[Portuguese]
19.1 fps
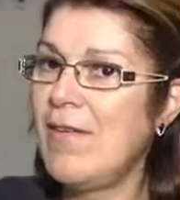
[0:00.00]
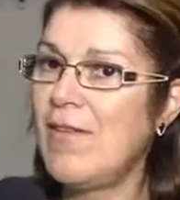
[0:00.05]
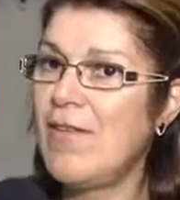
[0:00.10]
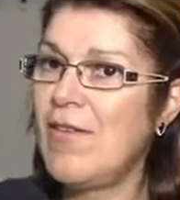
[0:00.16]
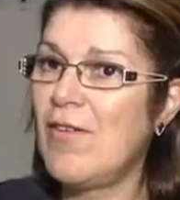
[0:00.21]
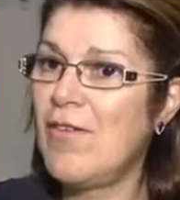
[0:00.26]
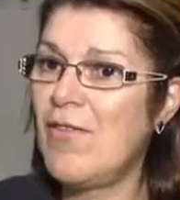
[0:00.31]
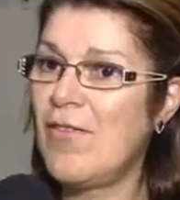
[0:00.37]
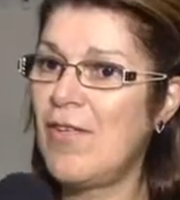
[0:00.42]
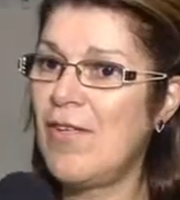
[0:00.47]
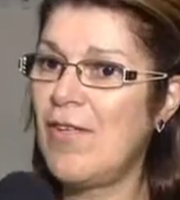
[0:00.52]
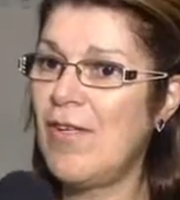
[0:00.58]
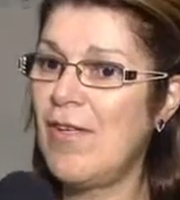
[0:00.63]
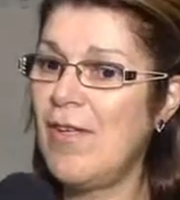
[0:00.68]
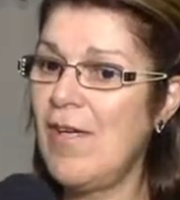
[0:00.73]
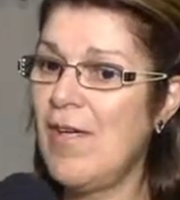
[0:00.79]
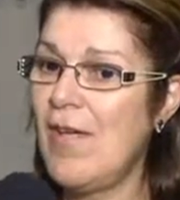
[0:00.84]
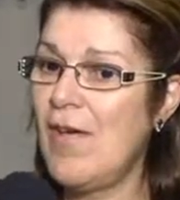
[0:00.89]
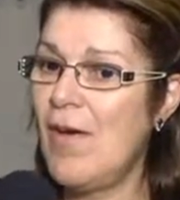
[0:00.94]
A
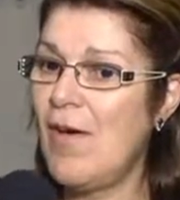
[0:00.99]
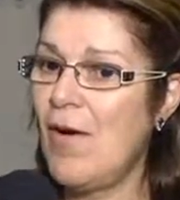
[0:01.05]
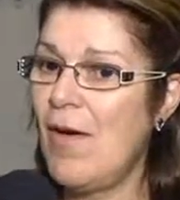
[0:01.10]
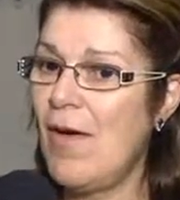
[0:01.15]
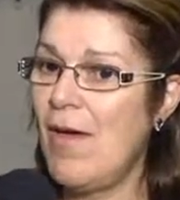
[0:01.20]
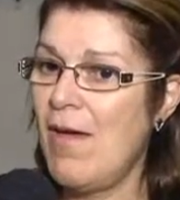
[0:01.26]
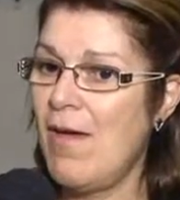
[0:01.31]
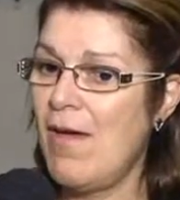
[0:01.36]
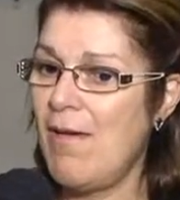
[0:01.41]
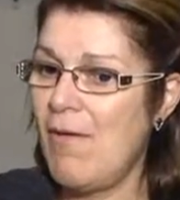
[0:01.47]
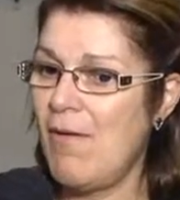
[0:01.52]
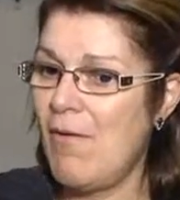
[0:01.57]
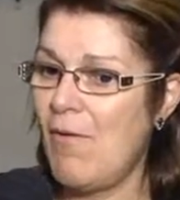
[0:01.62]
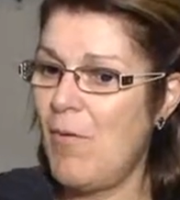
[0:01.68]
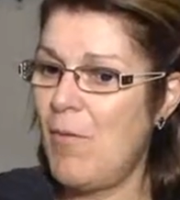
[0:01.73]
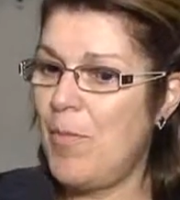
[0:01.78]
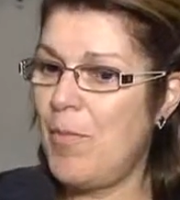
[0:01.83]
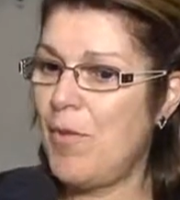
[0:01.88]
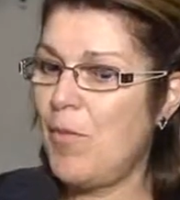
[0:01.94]
gente
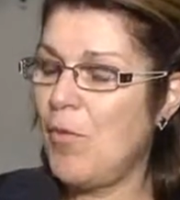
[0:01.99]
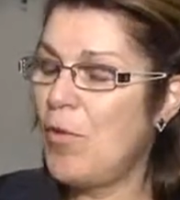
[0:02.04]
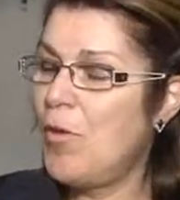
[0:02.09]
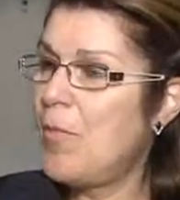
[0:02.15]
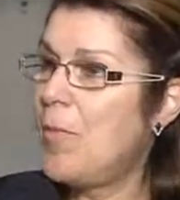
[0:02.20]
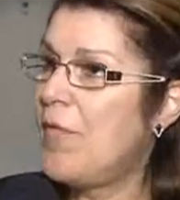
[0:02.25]
optou